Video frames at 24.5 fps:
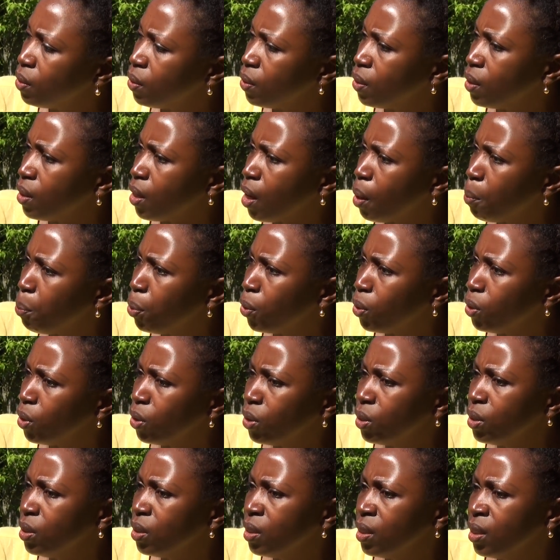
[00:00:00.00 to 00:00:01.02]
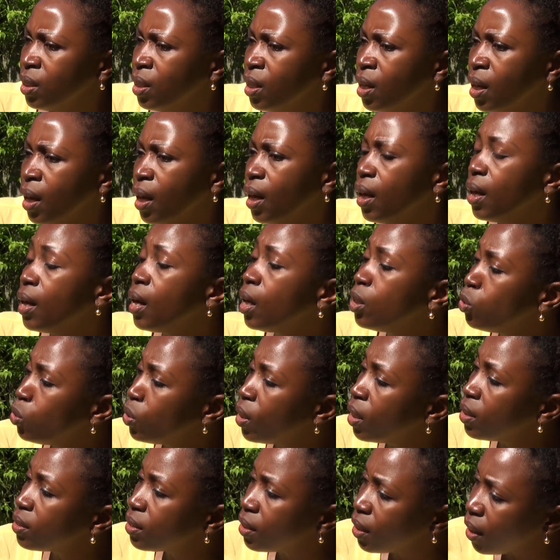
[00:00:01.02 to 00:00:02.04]
euh, en Pologne. Et en
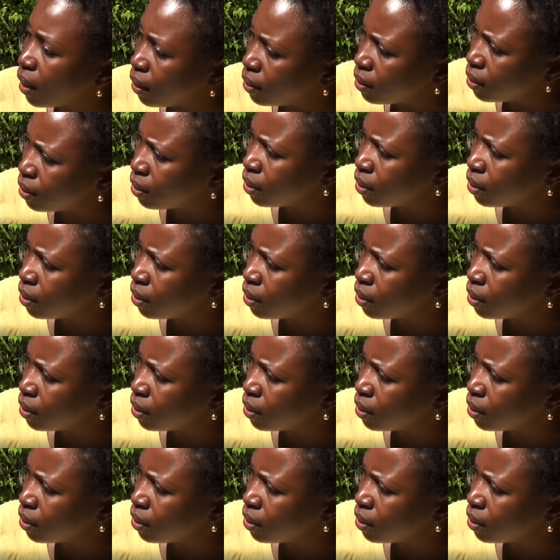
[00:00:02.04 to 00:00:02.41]
94,